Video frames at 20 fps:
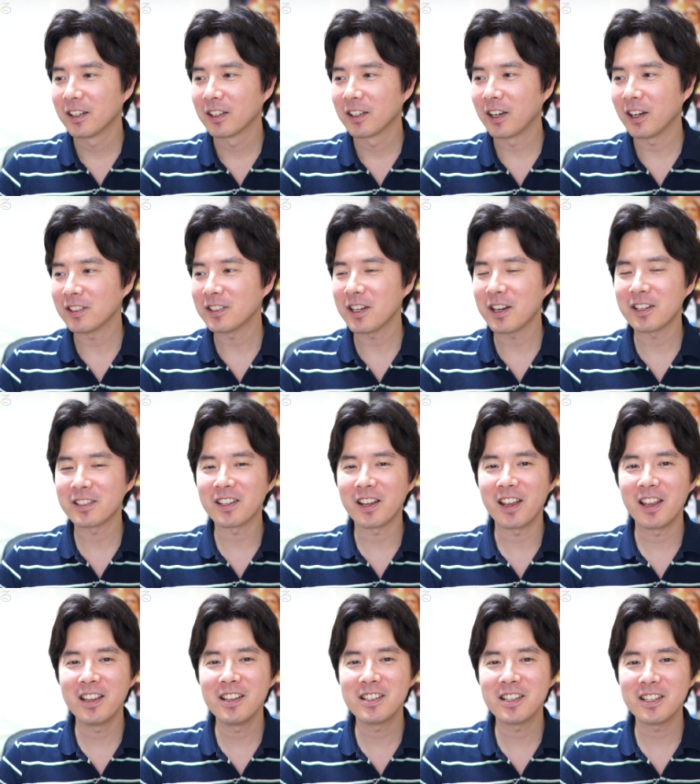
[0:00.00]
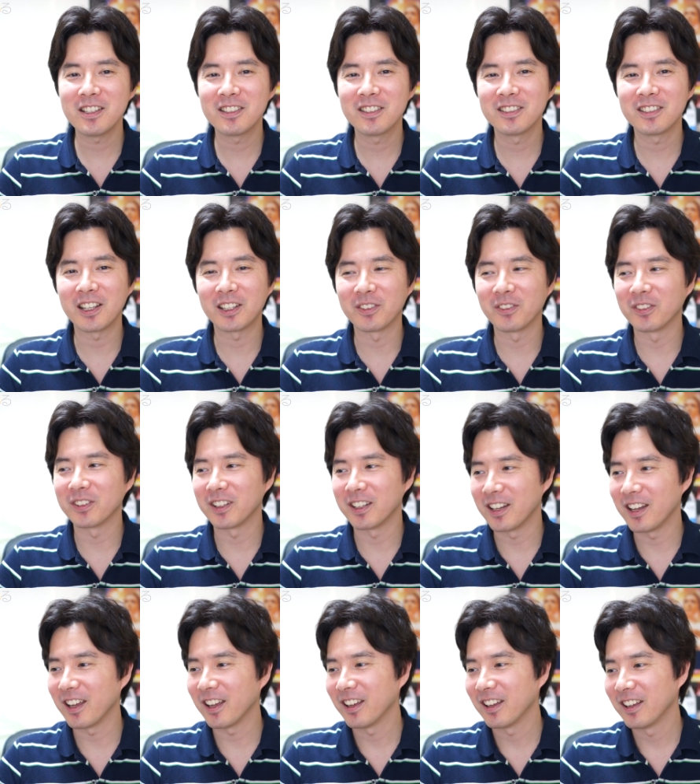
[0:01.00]
ガチャガチャ変身するんだと思って
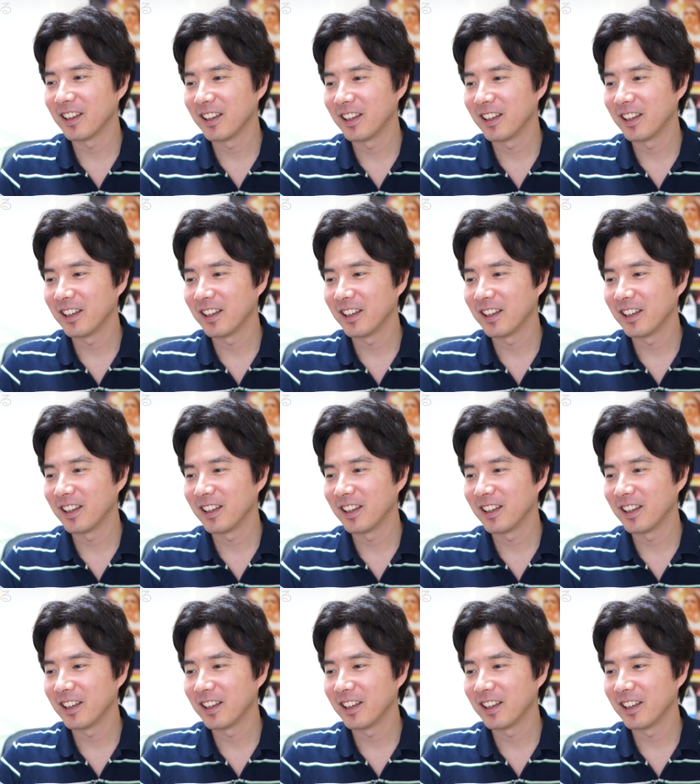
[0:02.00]
ね。